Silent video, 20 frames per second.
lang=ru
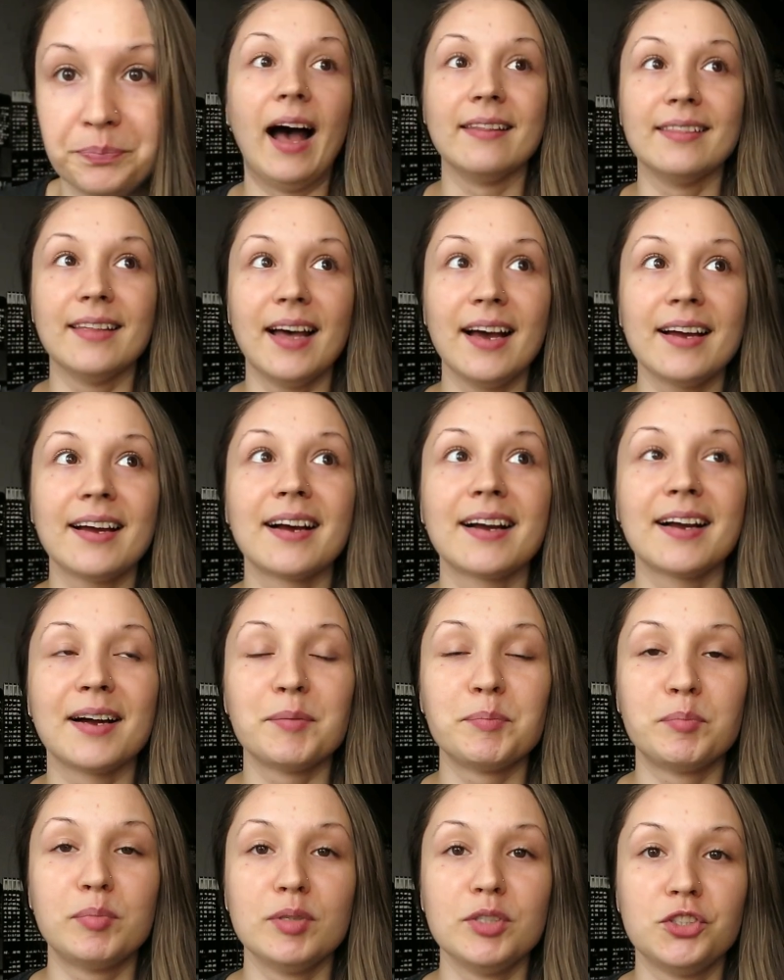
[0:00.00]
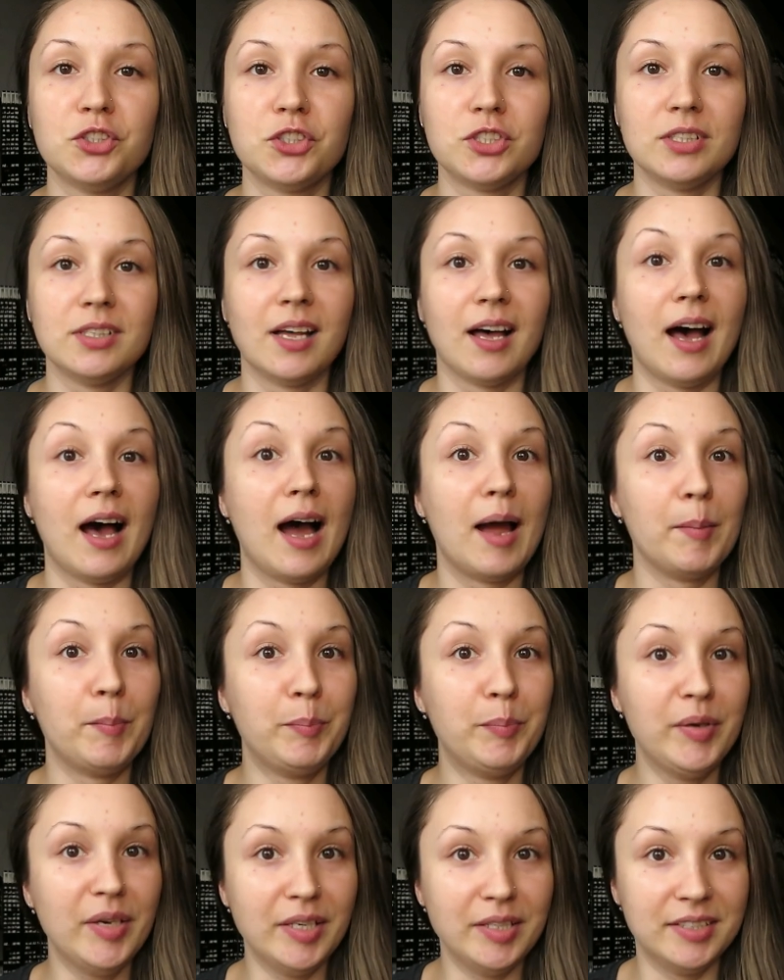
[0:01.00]
Она, как обычно,
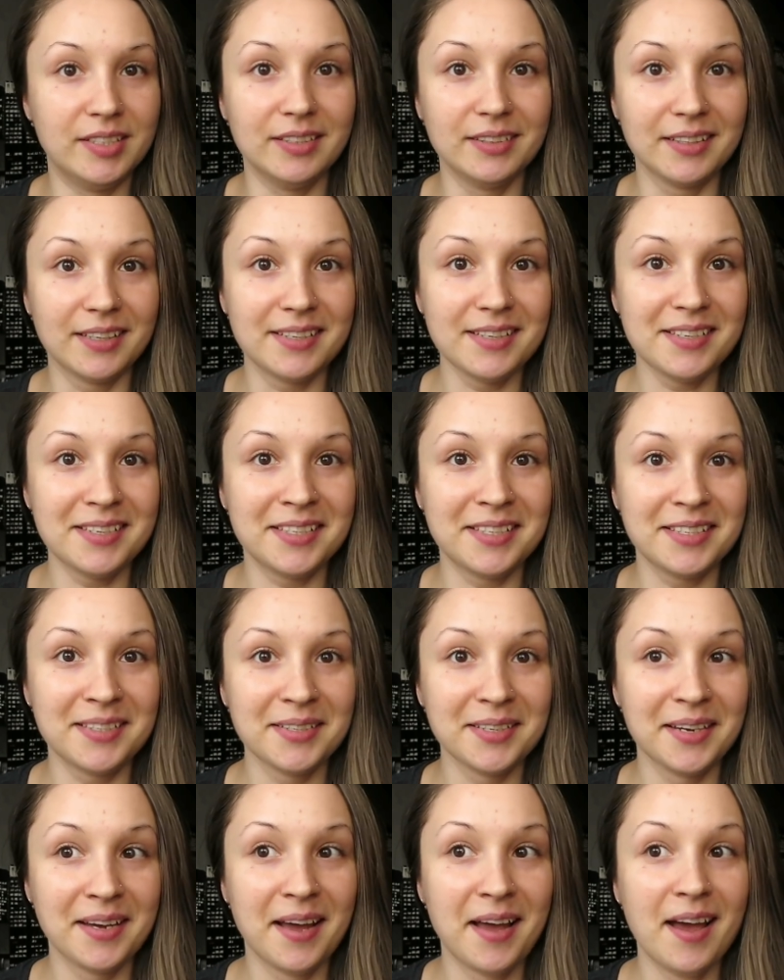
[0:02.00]
обиделась,